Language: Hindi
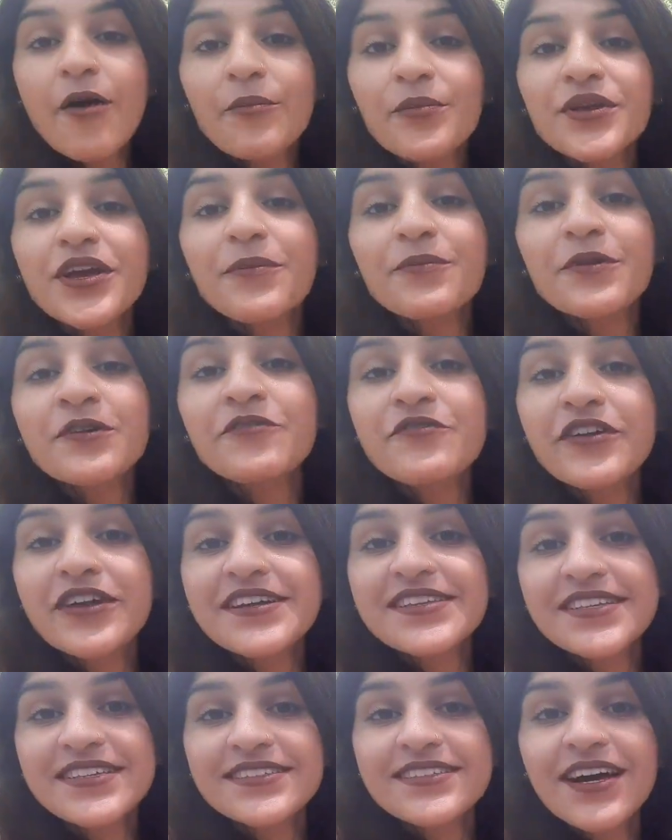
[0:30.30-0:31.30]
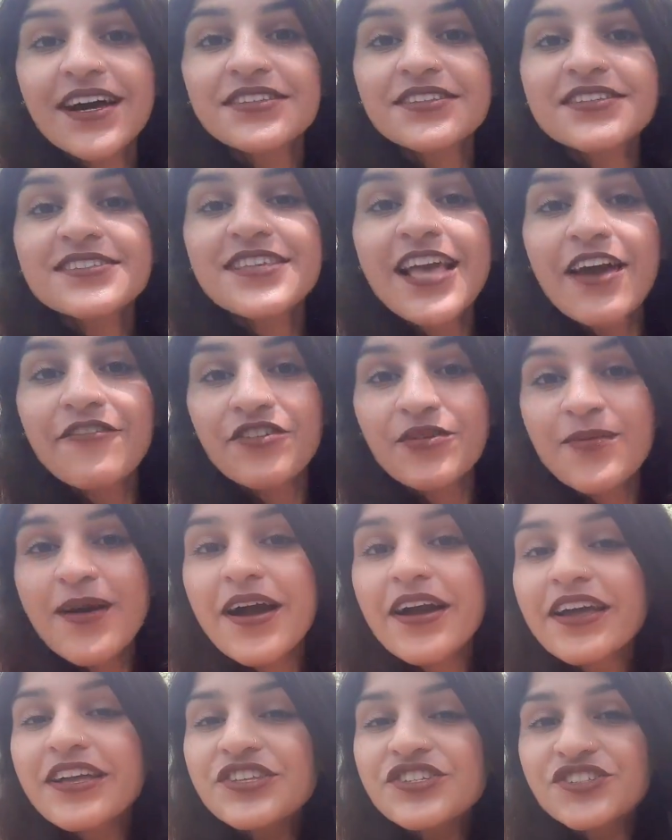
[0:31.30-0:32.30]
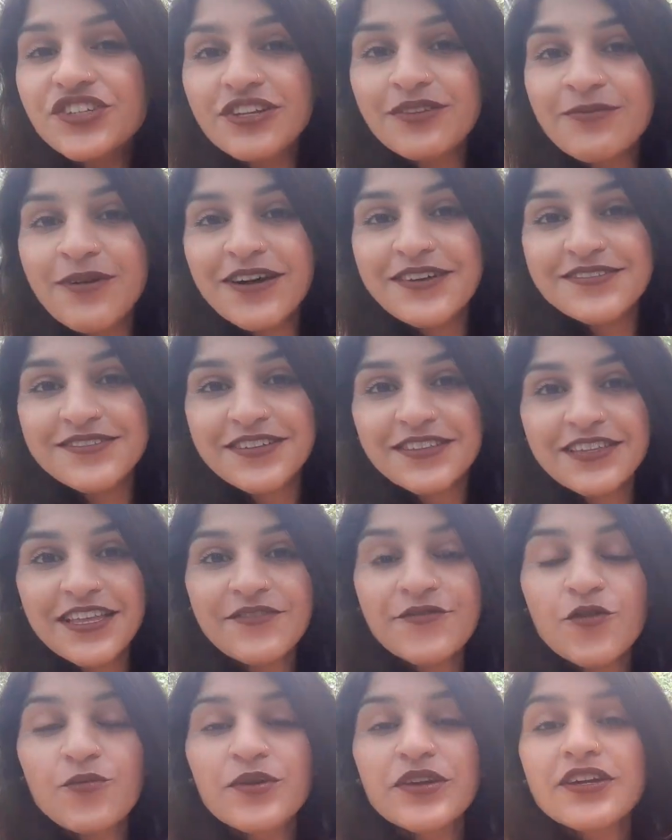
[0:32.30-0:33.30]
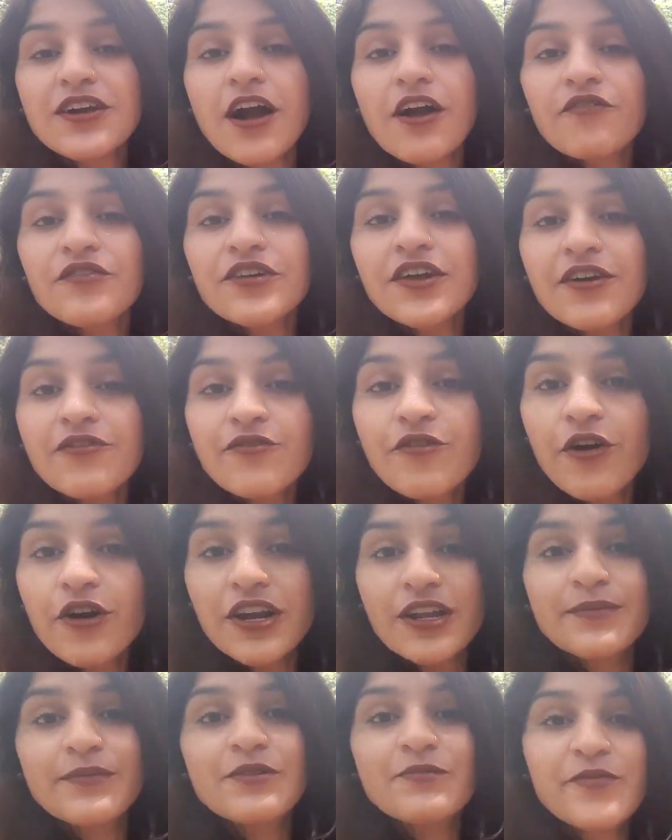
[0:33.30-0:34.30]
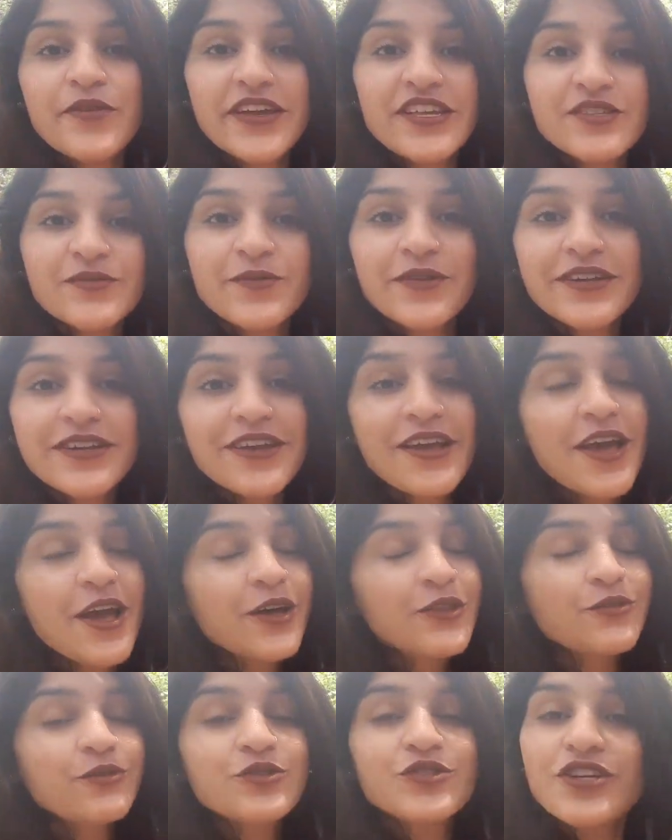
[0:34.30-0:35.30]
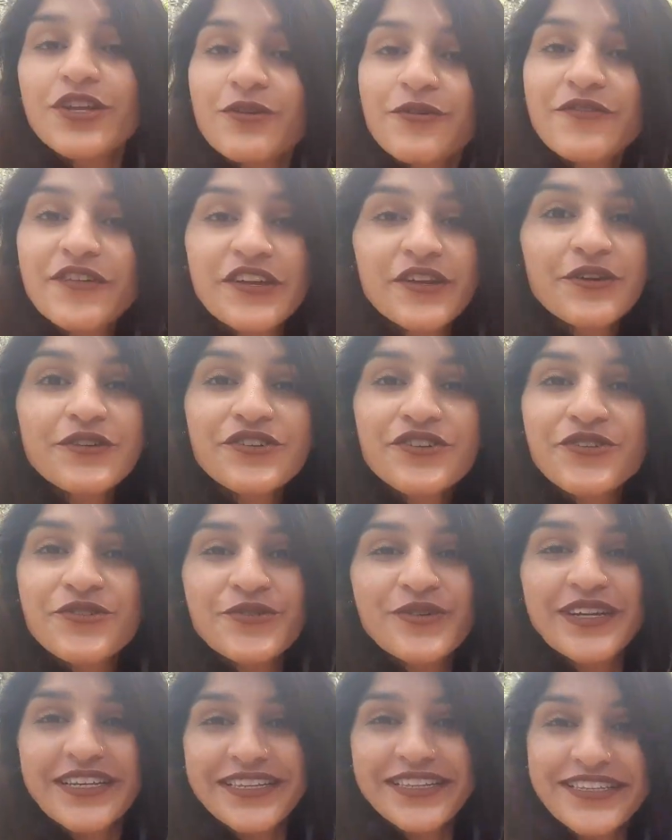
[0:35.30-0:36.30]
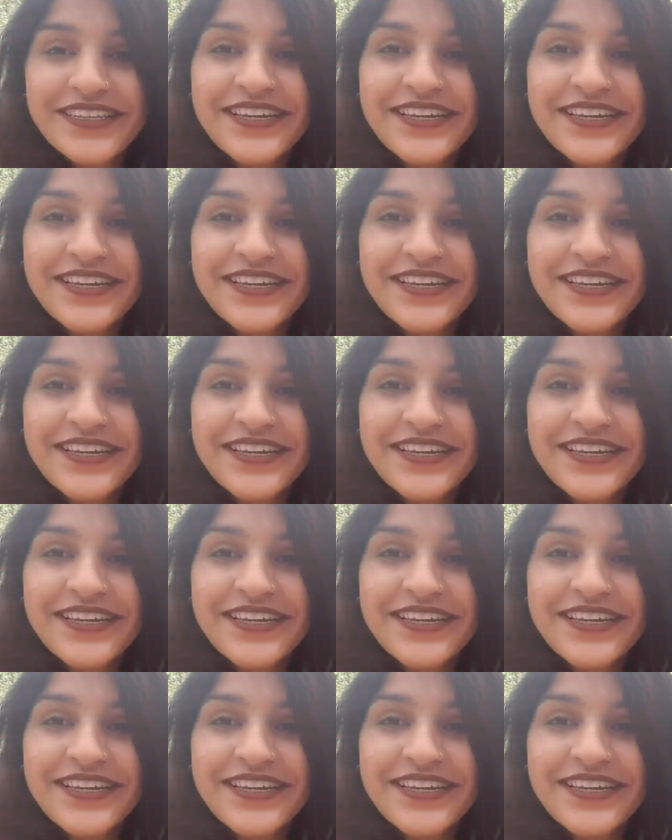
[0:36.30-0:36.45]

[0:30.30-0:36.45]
आप भी अपने फ्रेंड्स के साथ इस कैफ़े में आके चिल मार सकते हैं वो भी काफ़ी अफोर्डेबल प्राइस पर तो चलो वीडियो शुरू करते